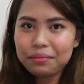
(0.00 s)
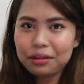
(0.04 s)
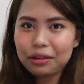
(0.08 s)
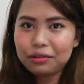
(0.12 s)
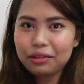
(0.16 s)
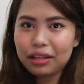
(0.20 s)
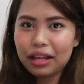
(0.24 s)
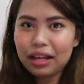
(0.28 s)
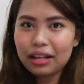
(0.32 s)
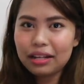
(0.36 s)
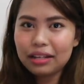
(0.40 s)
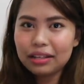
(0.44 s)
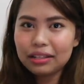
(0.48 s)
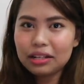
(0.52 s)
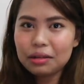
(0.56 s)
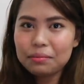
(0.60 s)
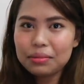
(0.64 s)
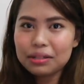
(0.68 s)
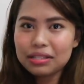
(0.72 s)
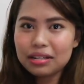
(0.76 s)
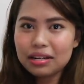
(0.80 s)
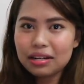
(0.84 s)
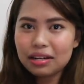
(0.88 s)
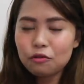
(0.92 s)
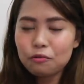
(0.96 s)
Pero dahil
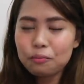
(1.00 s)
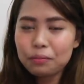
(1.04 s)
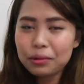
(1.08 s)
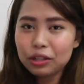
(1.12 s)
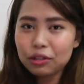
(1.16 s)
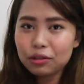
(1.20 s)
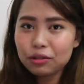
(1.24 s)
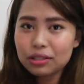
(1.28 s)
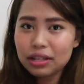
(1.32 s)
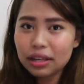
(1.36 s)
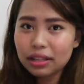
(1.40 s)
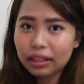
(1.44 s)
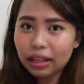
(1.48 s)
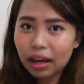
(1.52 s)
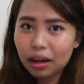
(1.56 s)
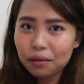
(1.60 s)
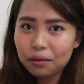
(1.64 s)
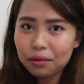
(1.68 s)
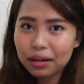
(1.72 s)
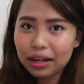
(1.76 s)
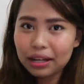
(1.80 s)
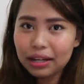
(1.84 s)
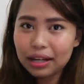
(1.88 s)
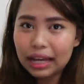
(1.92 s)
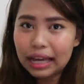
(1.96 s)
naglabas na ng opinion si Ate
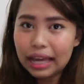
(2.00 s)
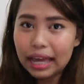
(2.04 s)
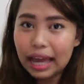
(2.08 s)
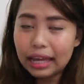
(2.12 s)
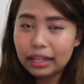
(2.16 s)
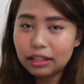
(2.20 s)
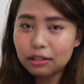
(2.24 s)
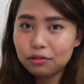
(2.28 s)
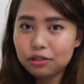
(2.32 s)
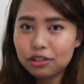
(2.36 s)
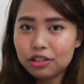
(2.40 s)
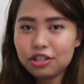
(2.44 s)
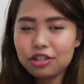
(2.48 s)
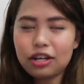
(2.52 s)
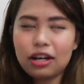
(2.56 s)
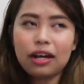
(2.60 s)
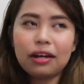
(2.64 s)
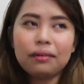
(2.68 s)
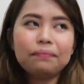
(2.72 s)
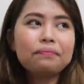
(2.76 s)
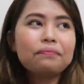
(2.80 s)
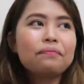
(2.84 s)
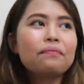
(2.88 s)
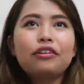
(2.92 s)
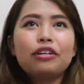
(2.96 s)
Aura, gagayahin ko na
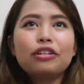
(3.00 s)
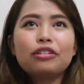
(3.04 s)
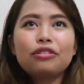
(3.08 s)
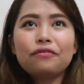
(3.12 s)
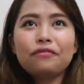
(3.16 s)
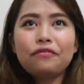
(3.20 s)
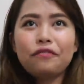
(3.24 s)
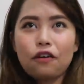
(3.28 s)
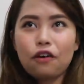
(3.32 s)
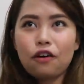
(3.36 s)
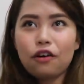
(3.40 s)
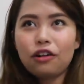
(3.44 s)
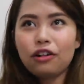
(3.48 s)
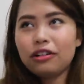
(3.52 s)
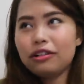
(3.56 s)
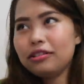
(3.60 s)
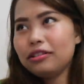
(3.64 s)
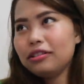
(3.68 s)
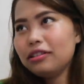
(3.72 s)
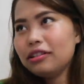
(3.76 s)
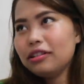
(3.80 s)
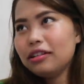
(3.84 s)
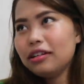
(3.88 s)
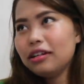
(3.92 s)
siya. First of all,